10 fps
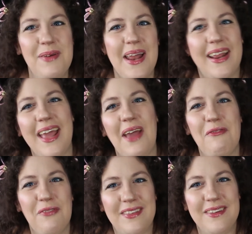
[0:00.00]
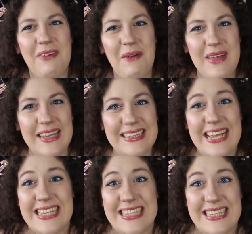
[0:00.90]
perché
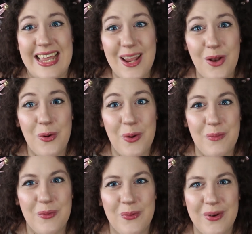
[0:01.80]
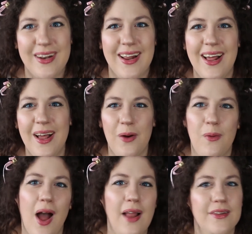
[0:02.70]
effettivamente Sailor Moon
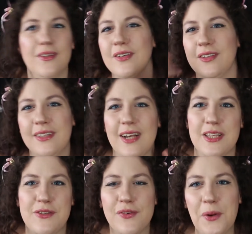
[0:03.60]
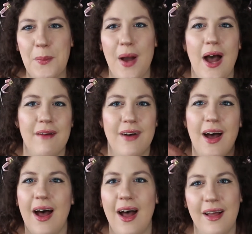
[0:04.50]
quando si
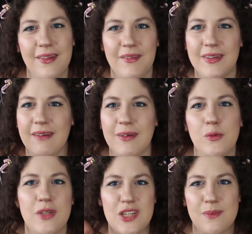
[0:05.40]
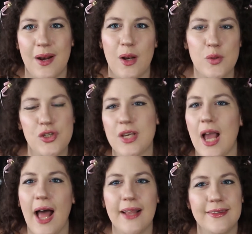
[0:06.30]
trasformava diventava tutta
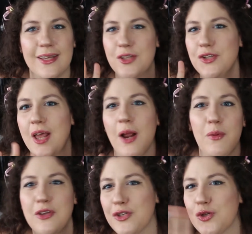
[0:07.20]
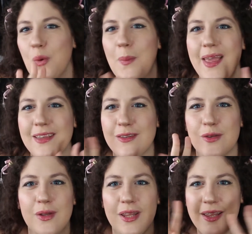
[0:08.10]
sbrilluccicante c'era questo
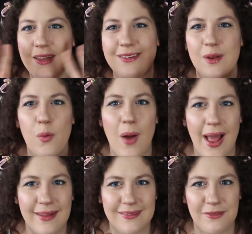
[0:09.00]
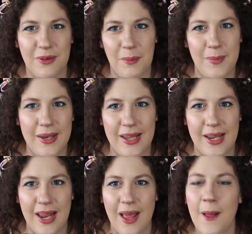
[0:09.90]
misto di silhouette
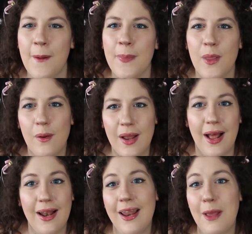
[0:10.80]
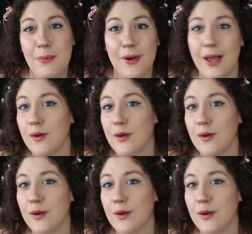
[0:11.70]
femminile Ora all'epoca